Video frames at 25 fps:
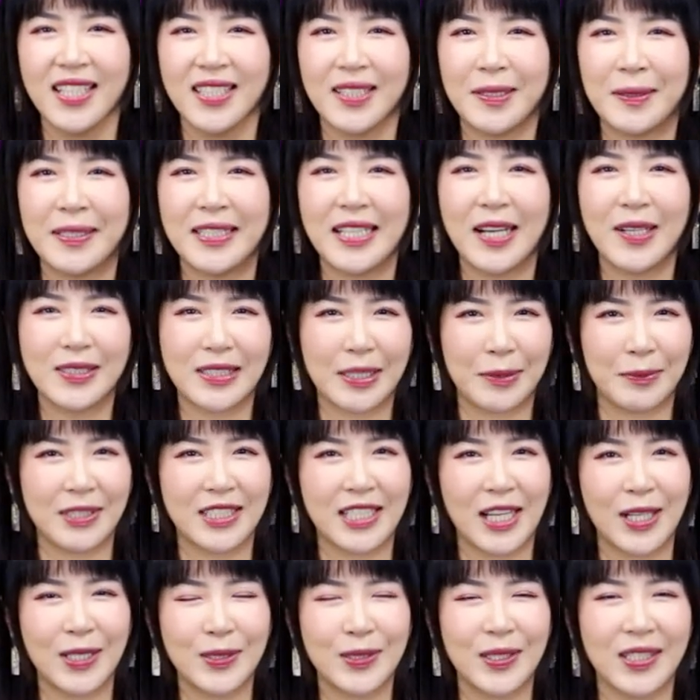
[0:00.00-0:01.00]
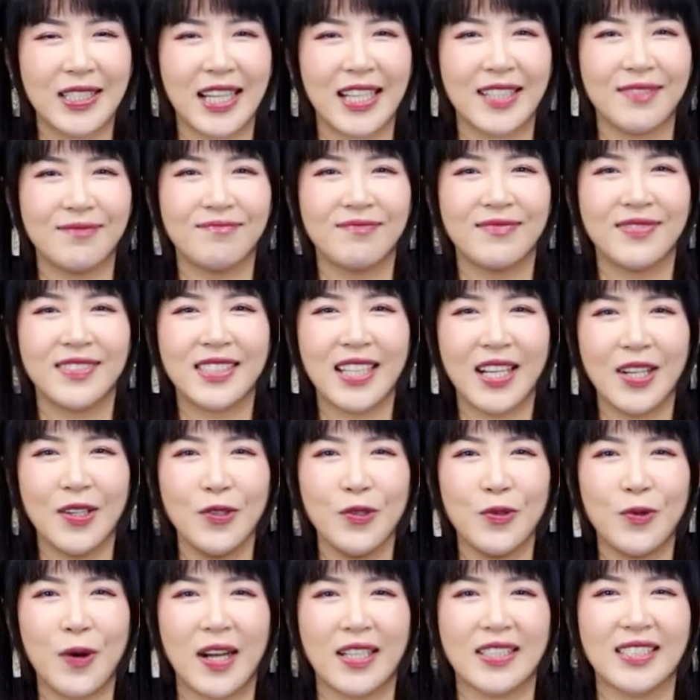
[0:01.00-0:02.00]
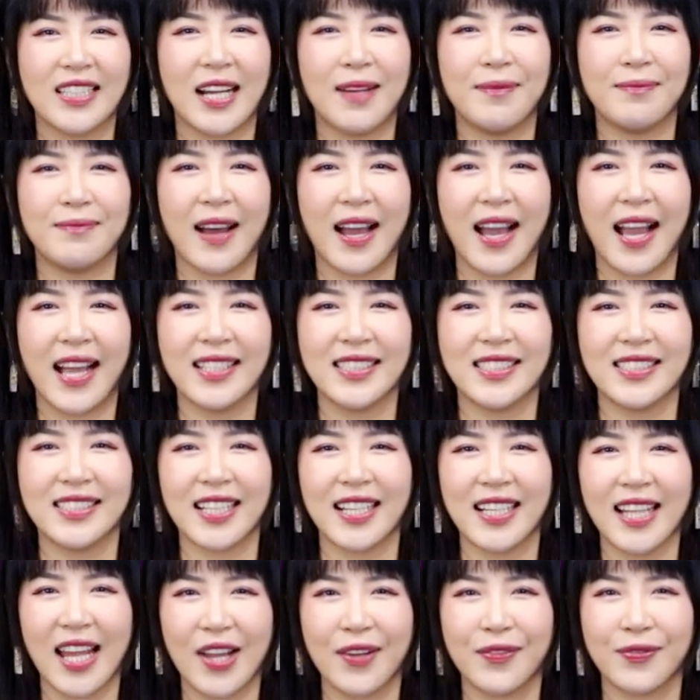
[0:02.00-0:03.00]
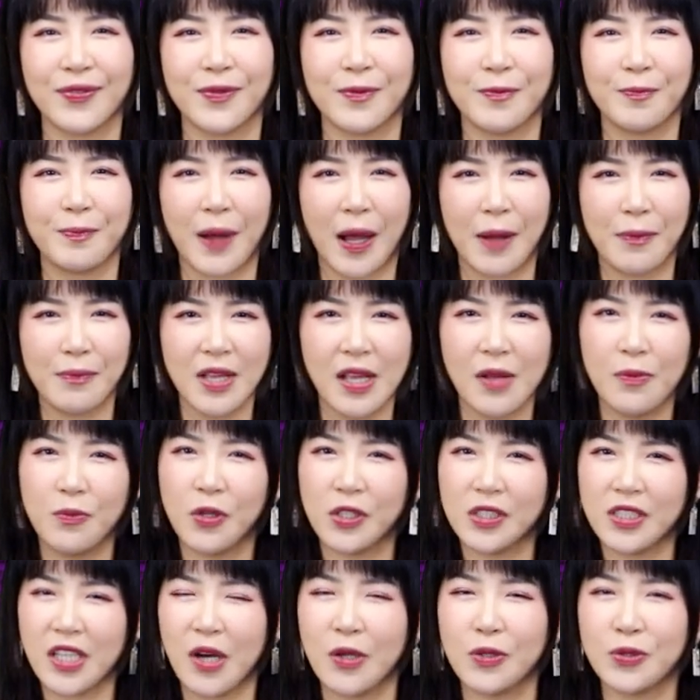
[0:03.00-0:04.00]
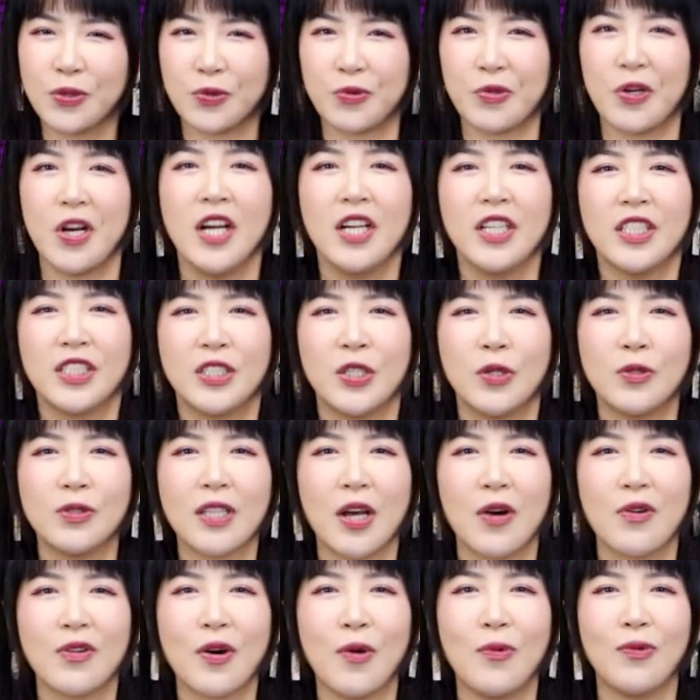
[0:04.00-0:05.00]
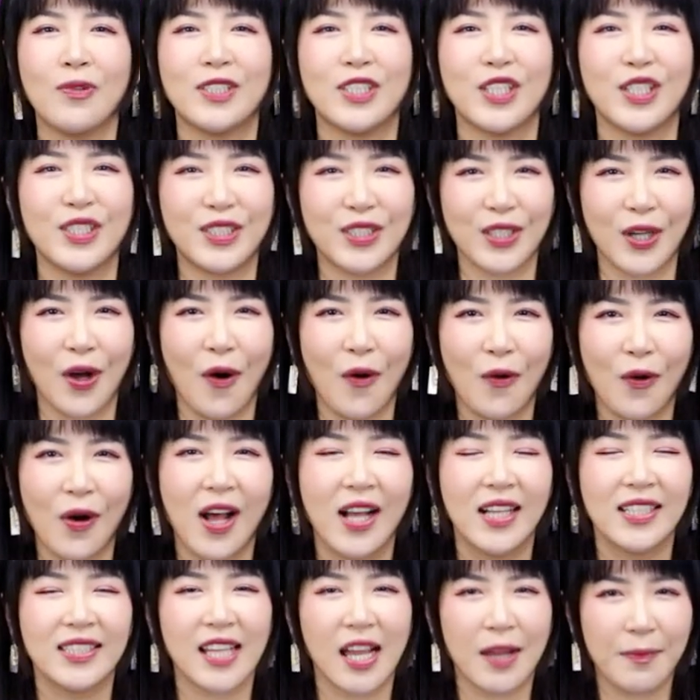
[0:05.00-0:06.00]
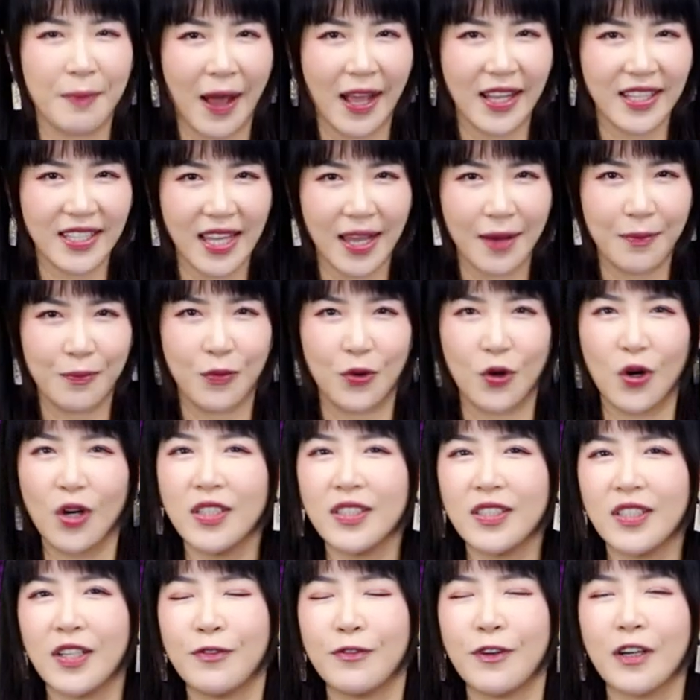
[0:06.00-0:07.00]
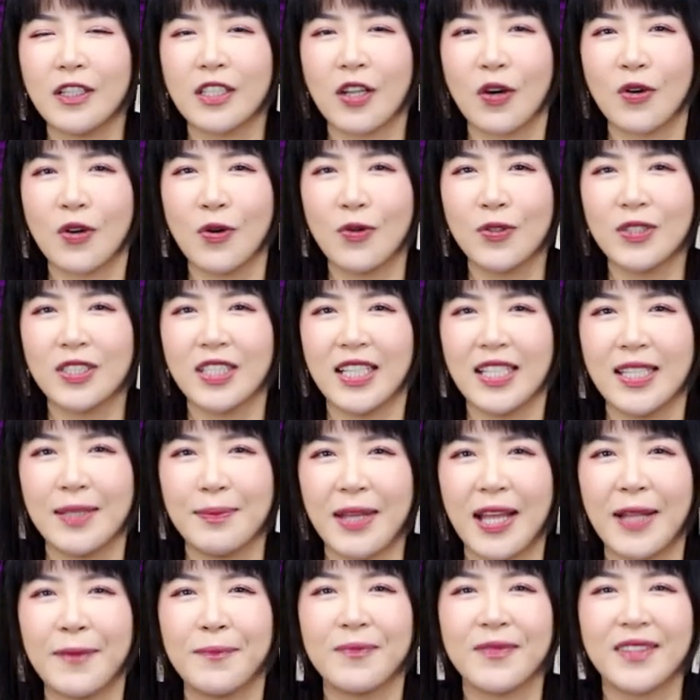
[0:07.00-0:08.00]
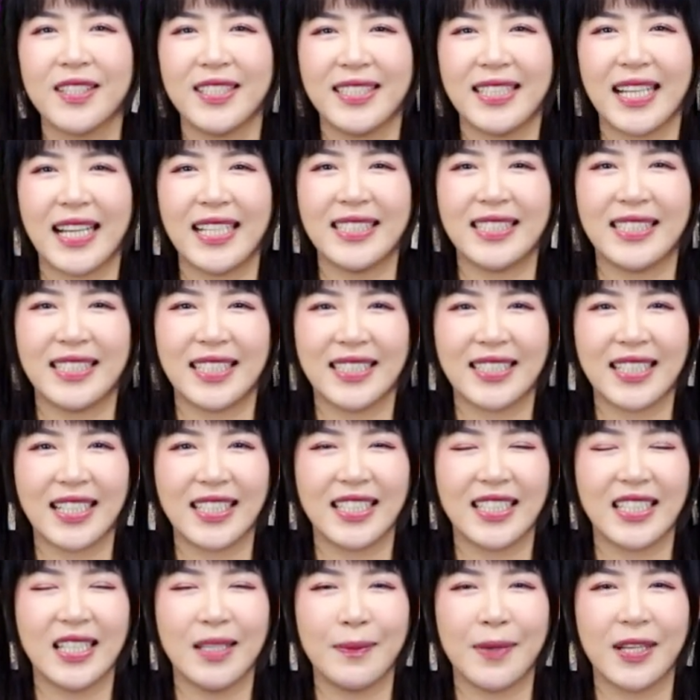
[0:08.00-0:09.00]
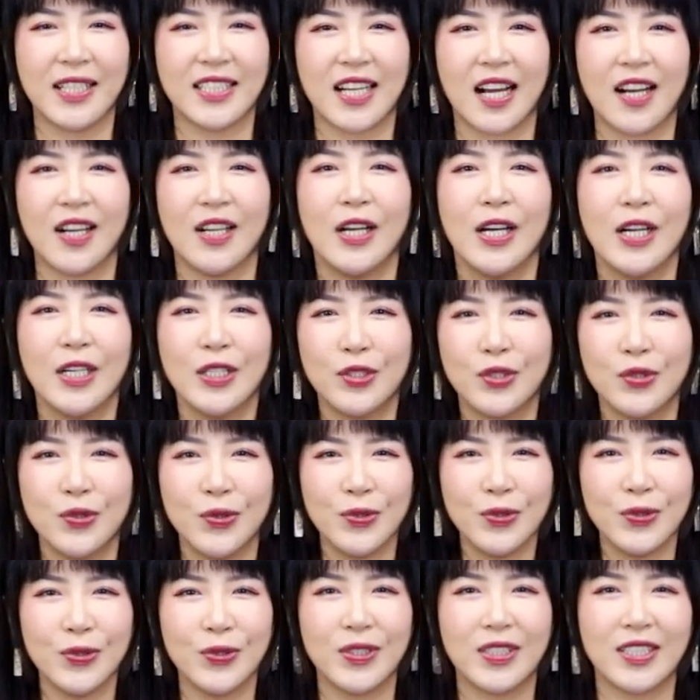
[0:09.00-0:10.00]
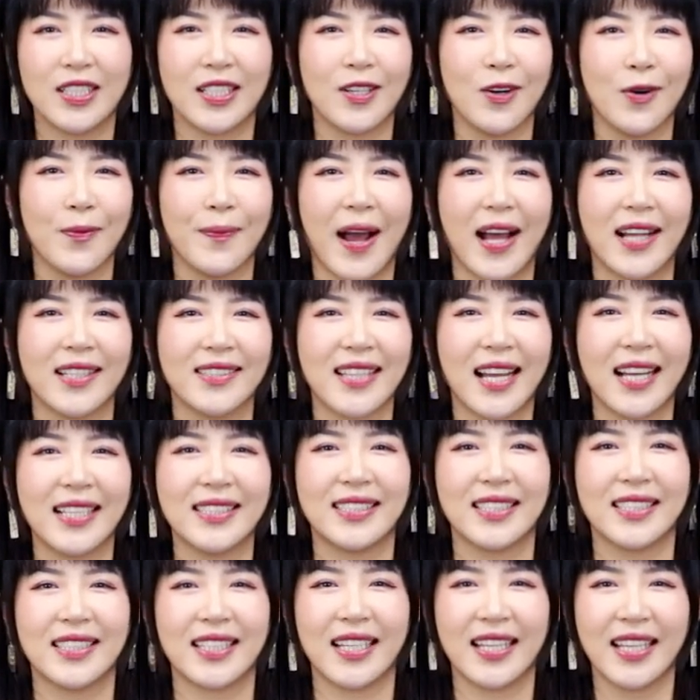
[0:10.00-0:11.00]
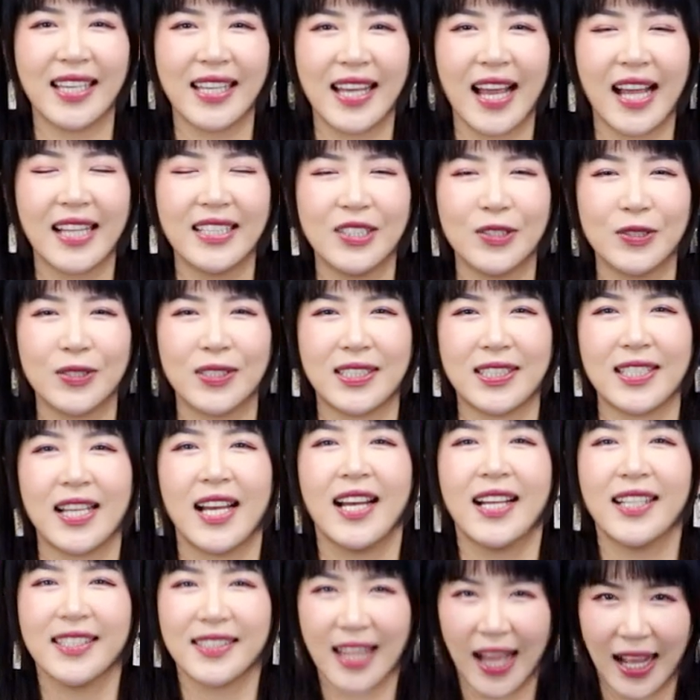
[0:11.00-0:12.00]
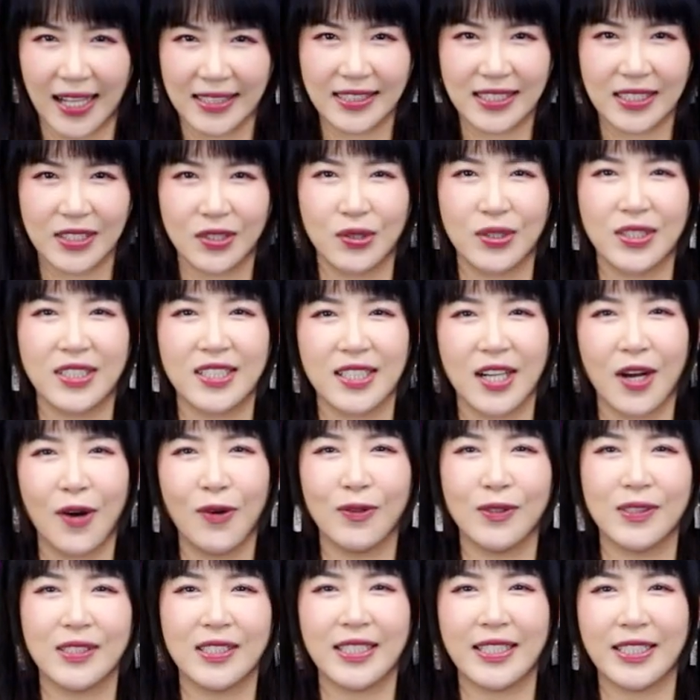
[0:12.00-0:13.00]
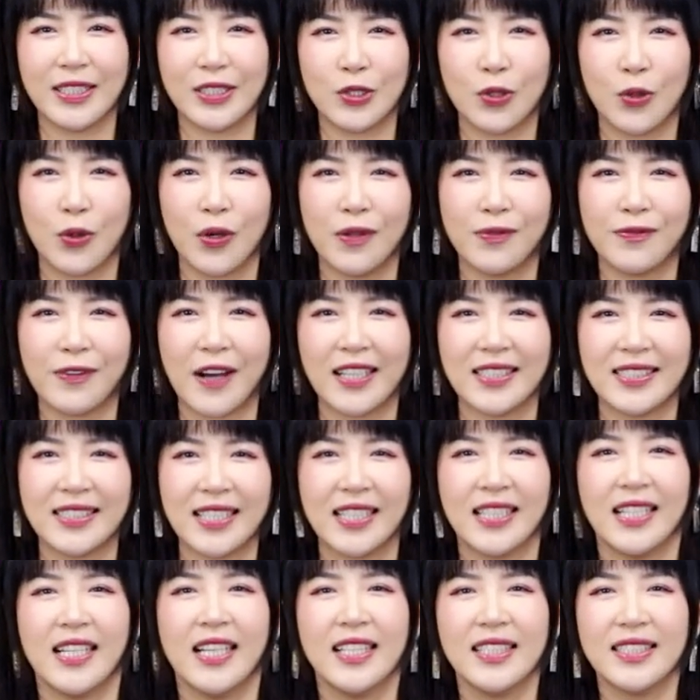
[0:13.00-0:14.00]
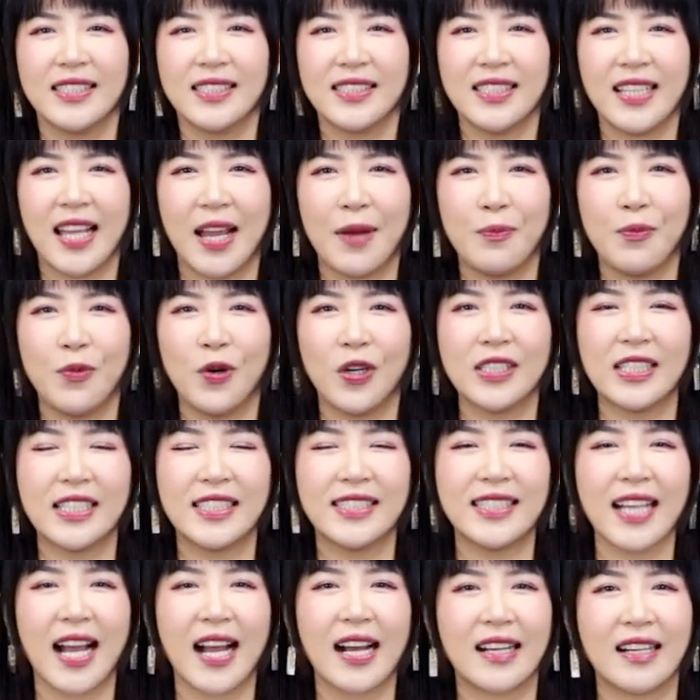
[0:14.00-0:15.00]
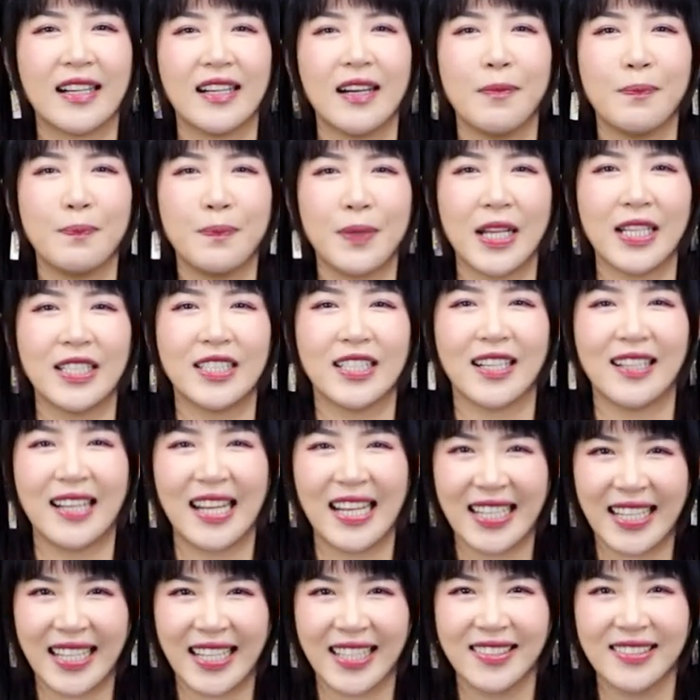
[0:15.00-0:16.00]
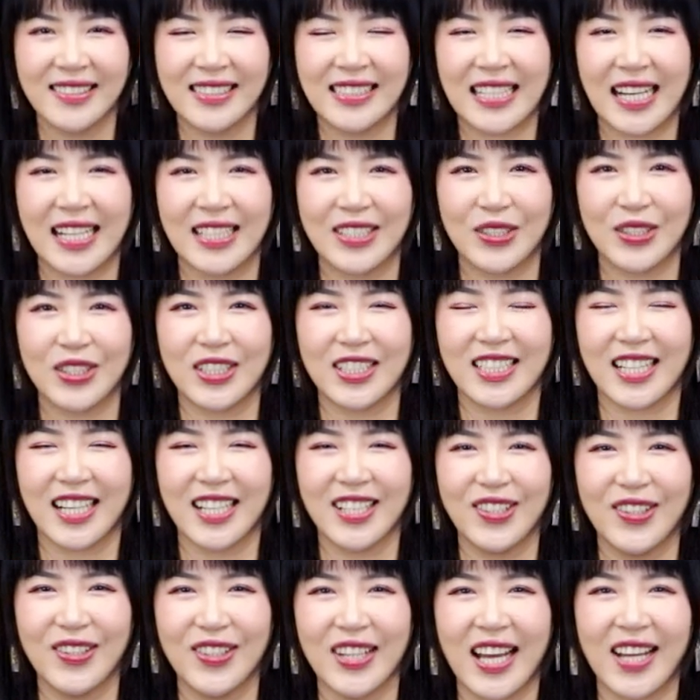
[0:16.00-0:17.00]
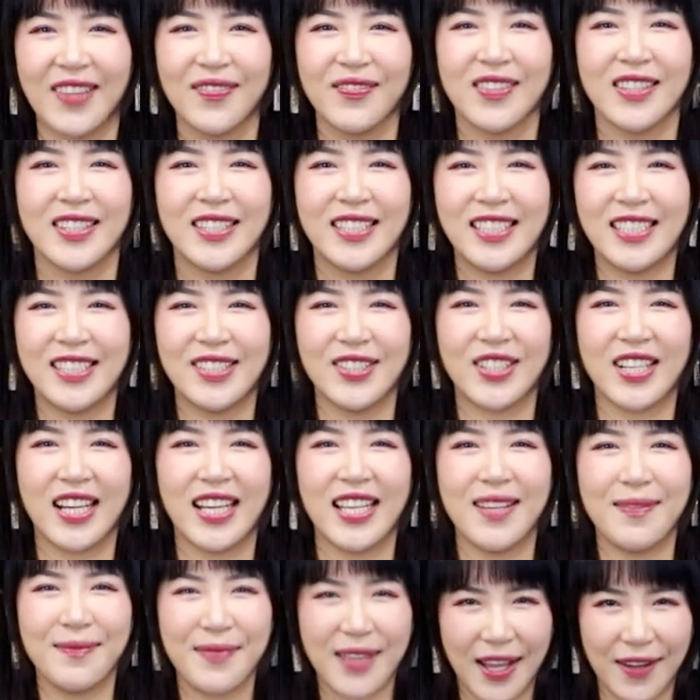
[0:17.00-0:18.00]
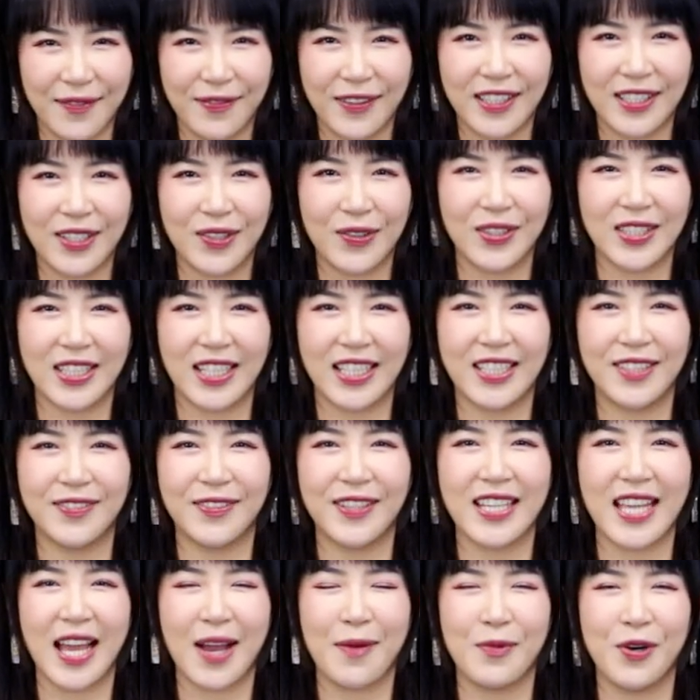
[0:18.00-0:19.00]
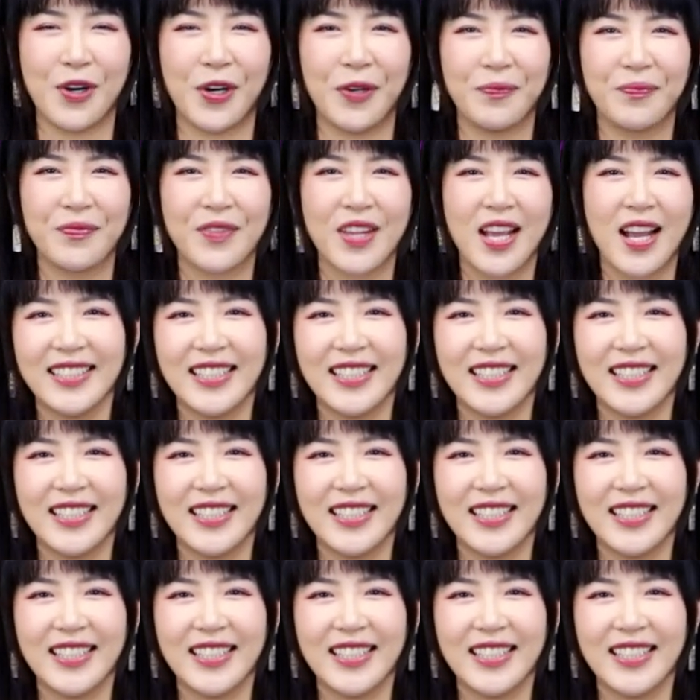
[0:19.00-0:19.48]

那么要怎么操作呢？登录网站买 ID 的 Life。把面膜套组收到购物车之后，再把眼膜也放到购物车里面。在结账的页面上，输入折扣码大写的 AI News，打进去之后，你就会发现眼膜的价格变成了零，这样就是成功了，你就可以免费的获得一份眼膜。